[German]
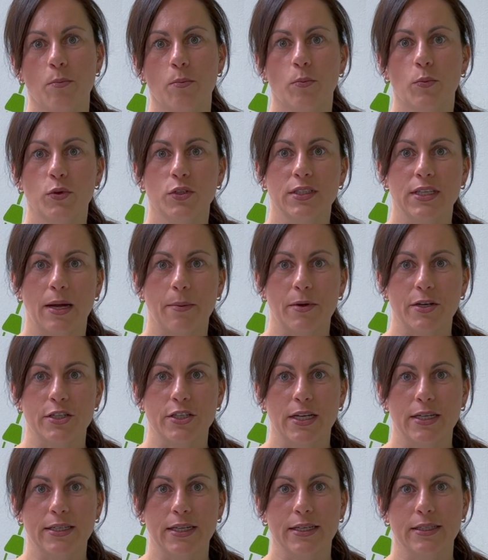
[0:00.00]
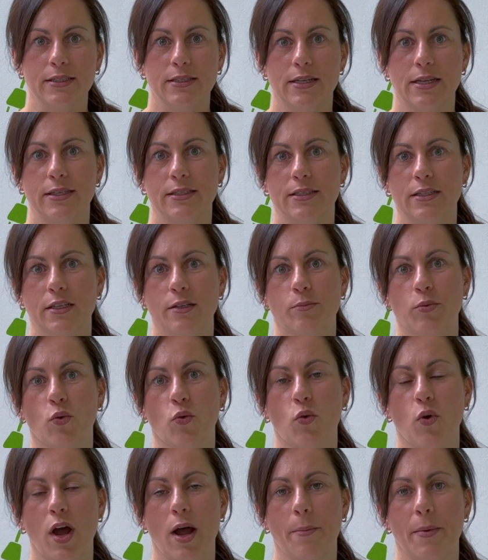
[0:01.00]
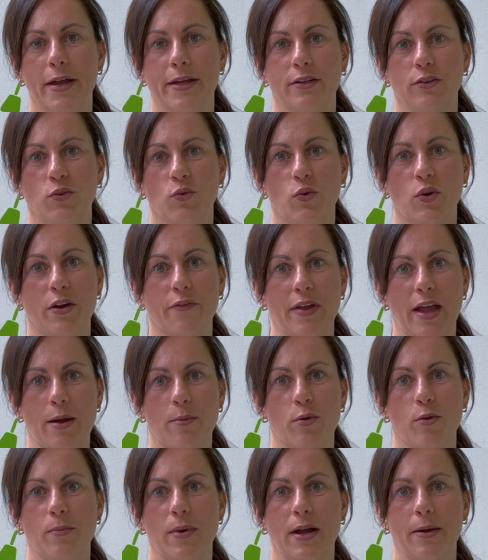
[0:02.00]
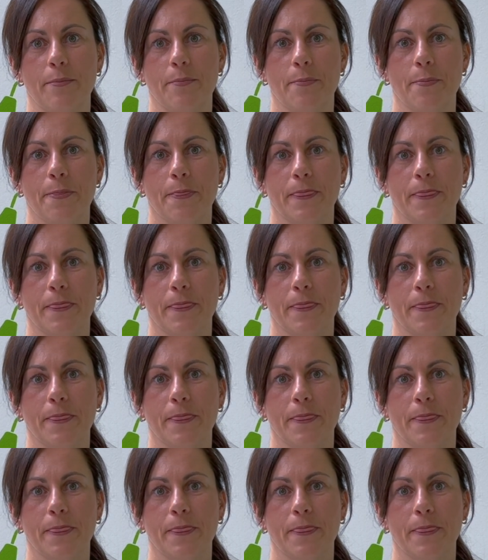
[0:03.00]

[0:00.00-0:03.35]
musst aber stattdessen lästige Büroarbeit oder Werbung machen,